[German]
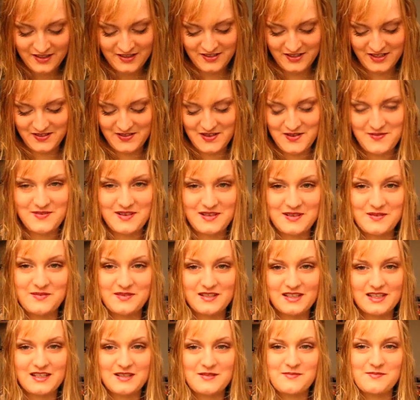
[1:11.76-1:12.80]
Und zwar mit dem
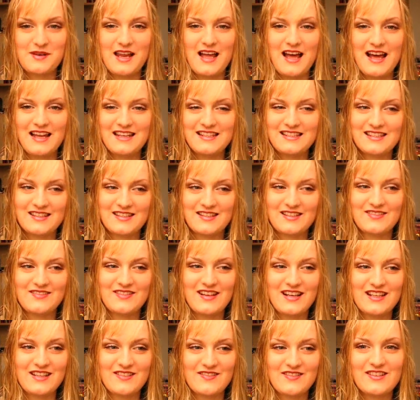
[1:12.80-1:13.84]
dritten Platz,
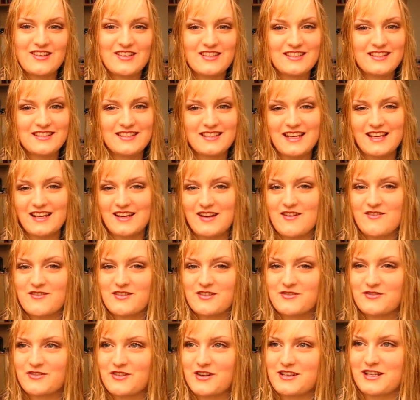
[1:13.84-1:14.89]
weil ich will euch nicht länger auf
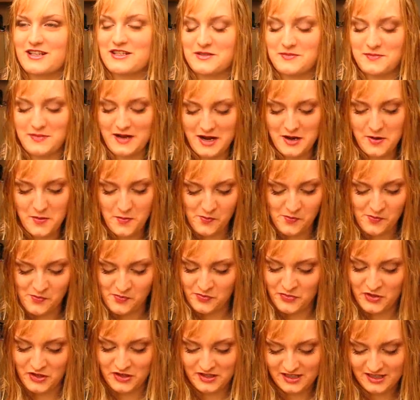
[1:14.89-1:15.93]
die Folter spannen.
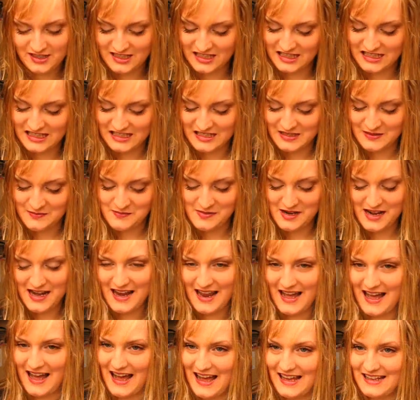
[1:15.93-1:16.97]
Und den dritten
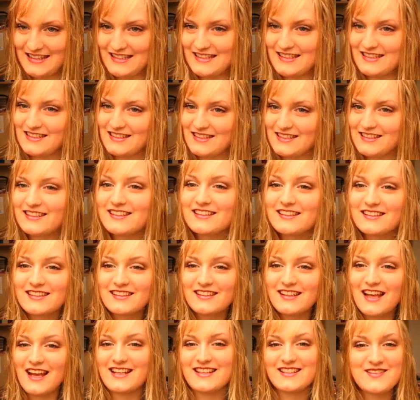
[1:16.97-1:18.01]
Platz
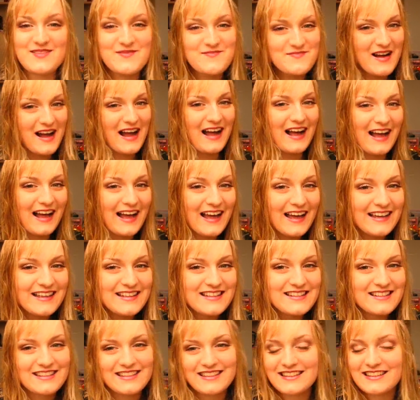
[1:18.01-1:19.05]
hat gemacht
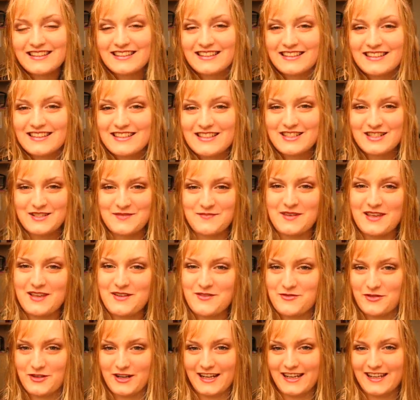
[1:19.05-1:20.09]

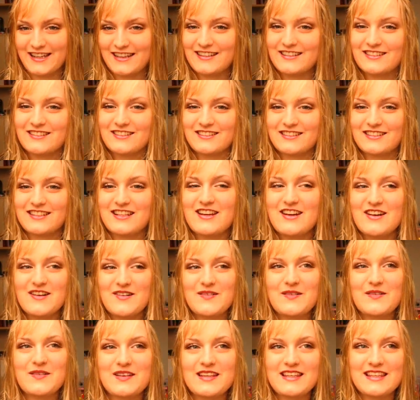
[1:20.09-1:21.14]
Schminkfreak.
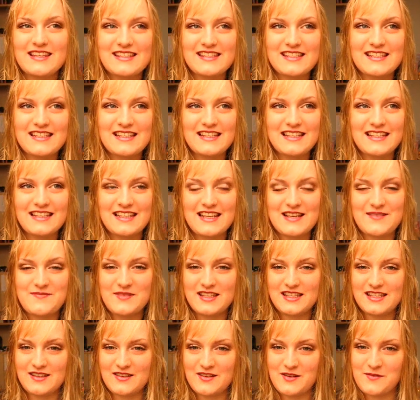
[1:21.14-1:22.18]
Und
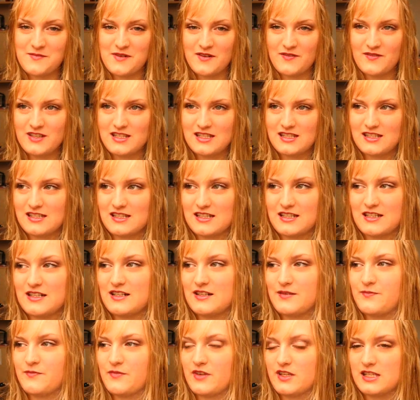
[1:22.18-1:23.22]
damit ihr nochmal wisst,
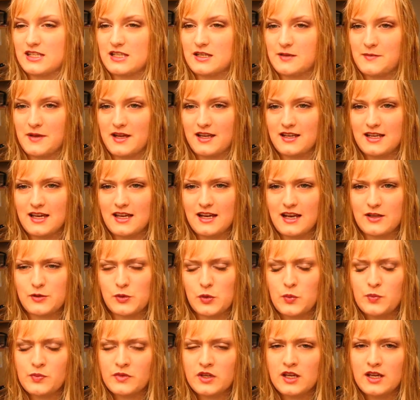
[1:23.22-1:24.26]
äh, was sie gemacht hat.
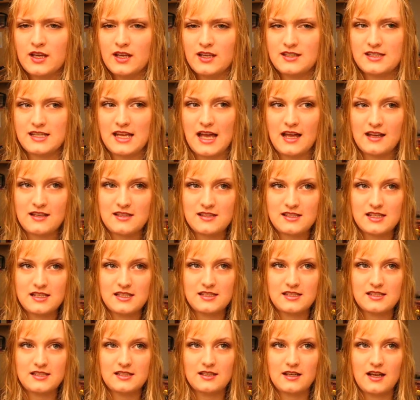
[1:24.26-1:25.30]
Also sie hat
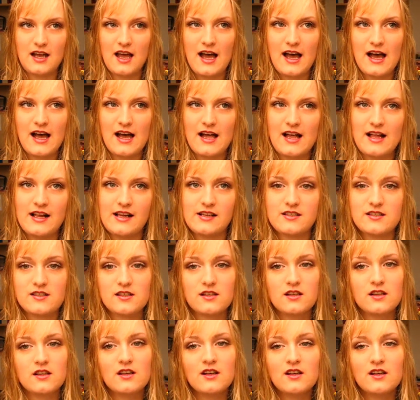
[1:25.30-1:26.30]
sich als